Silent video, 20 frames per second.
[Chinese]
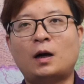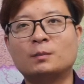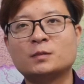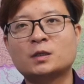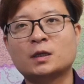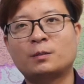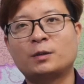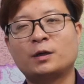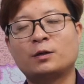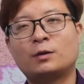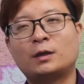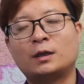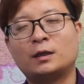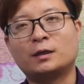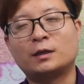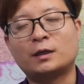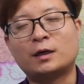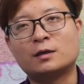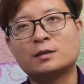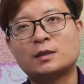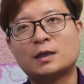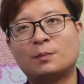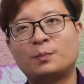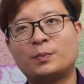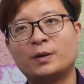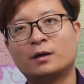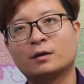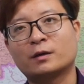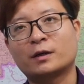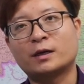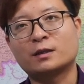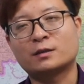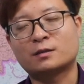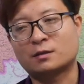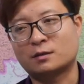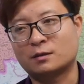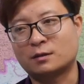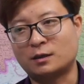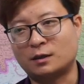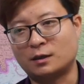我们这个片段聊一下 Bill
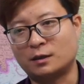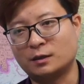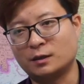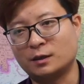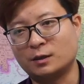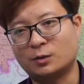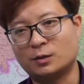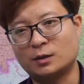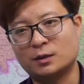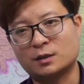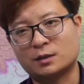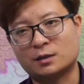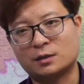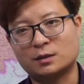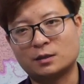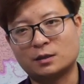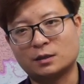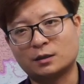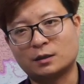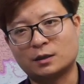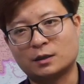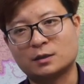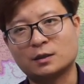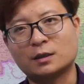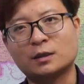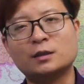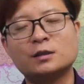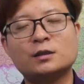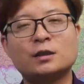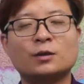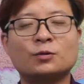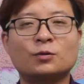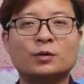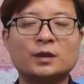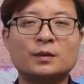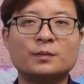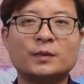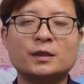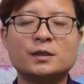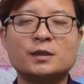Gates 啊离婚的事情。那这个一千多
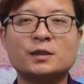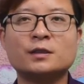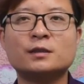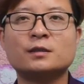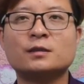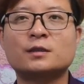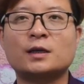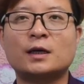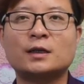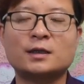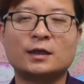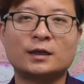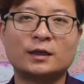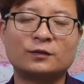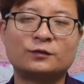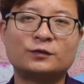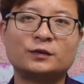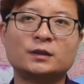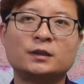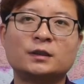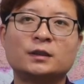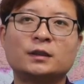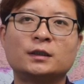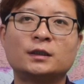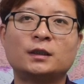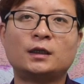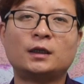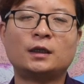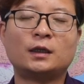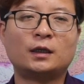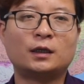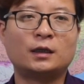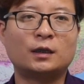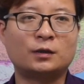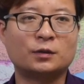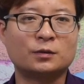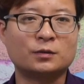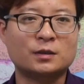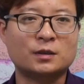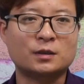亿美金财产要分割。
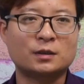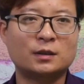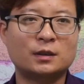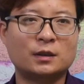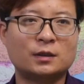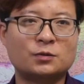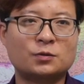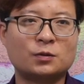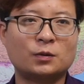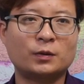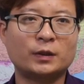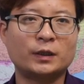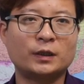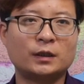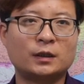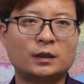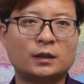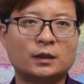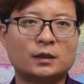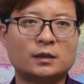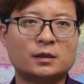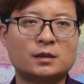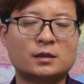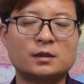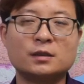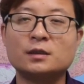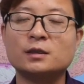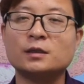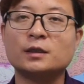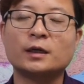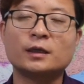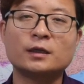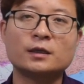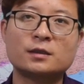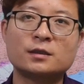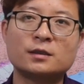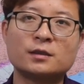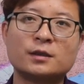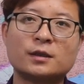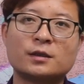那同时呢，作为一个十几年的
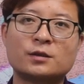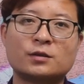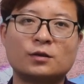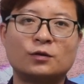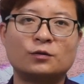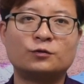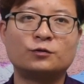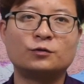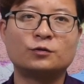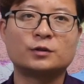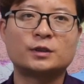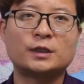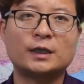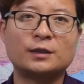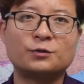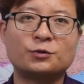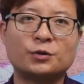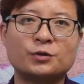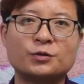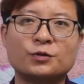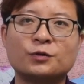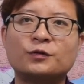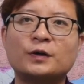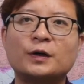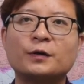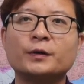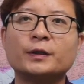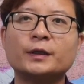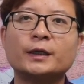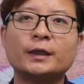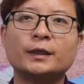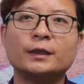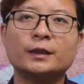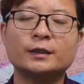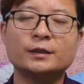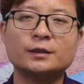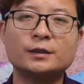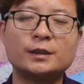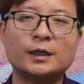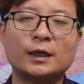世界首富，在全球范围内的
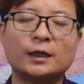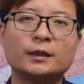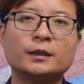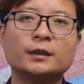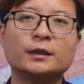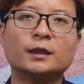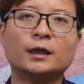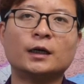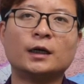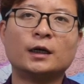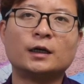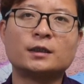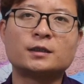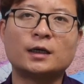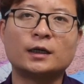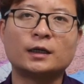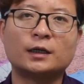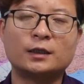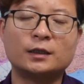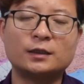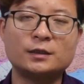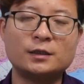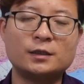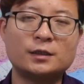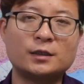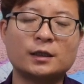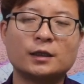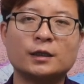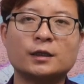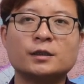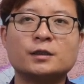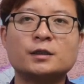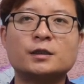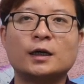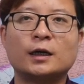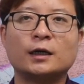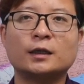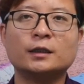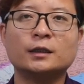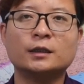影响力，在科技界的影
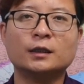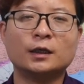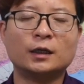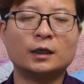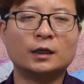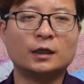响力，